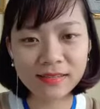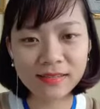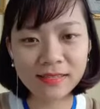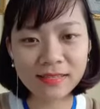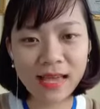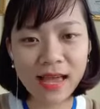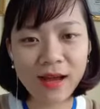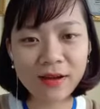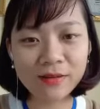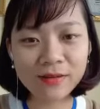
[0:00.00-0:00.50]

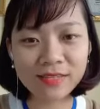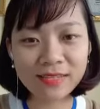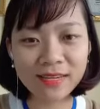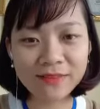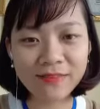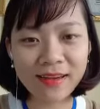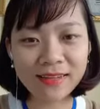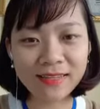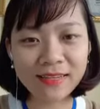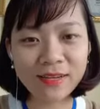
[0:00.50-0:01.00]
Chào
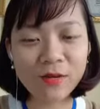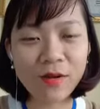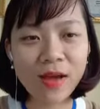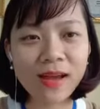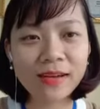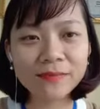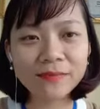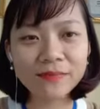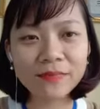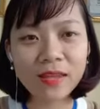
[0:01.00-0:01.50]
chị Phan Thị
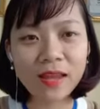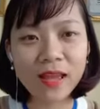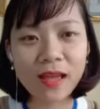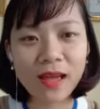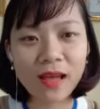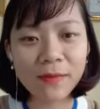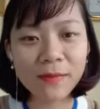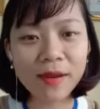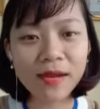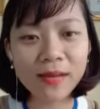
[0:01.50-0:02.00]
Loan.
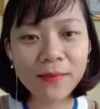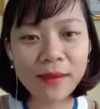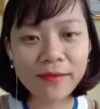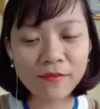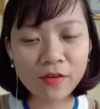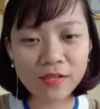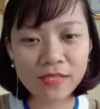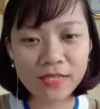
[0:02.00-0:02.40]
Mời các bạn vào